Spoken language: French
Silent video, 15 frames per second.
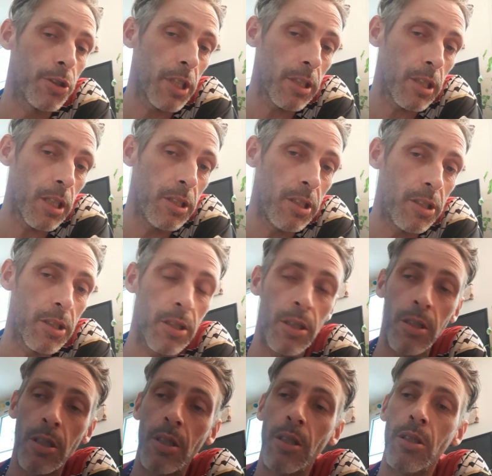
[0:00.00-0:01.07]
satanistes,
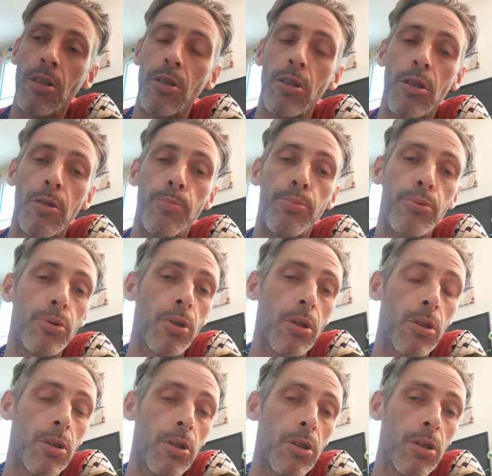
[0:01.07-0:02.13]

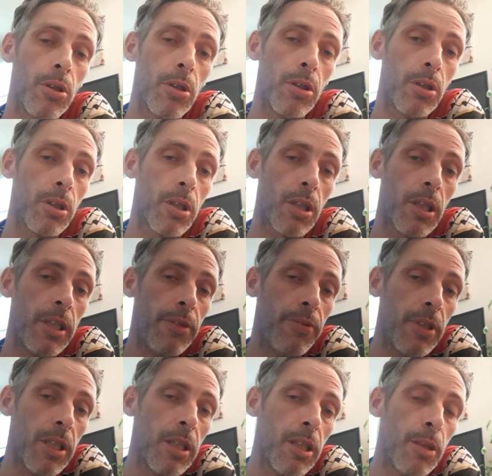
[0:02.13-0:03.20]
pour
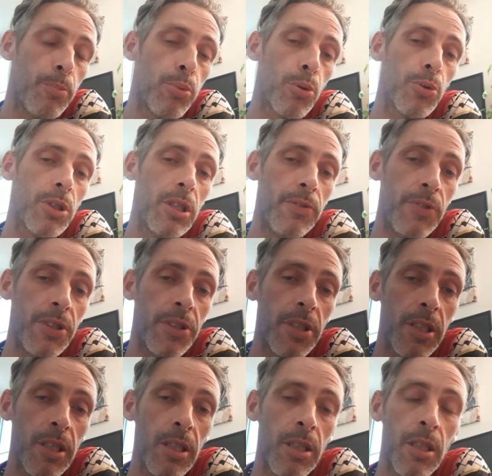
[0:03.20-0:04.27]
cliver, pour
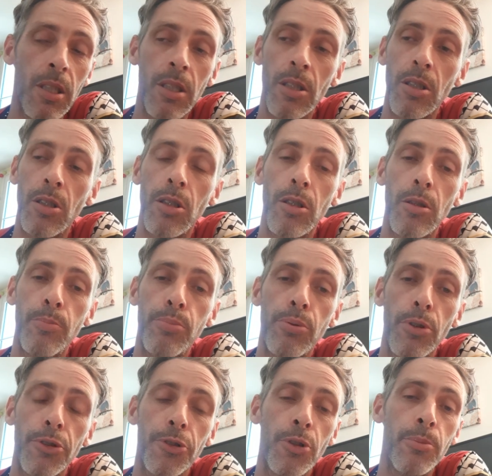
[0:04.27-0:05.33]
diviser,
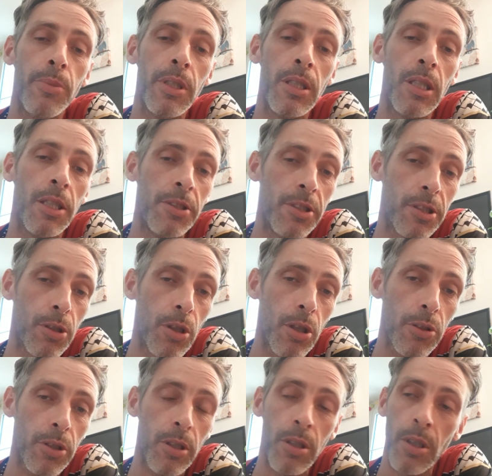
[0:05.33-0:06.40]
pour semer la
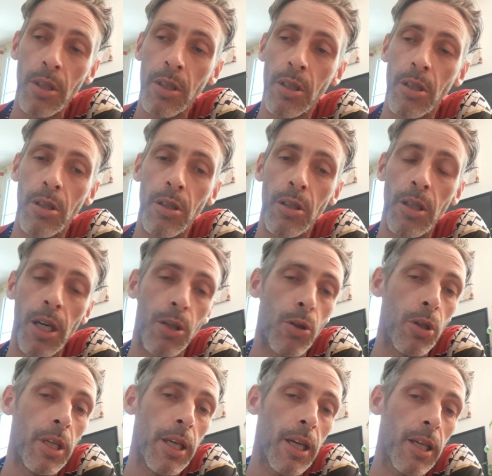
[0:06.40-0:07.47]
discorde, la
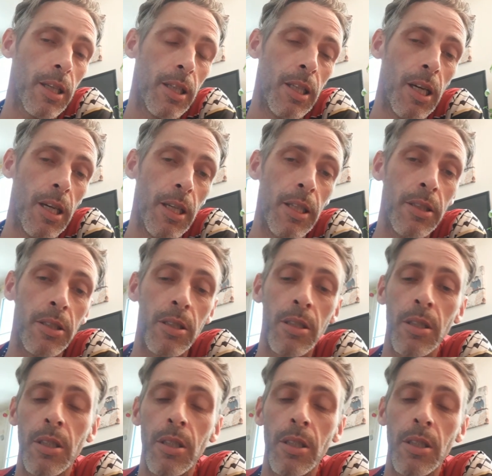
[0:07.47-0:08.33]
colère et la haine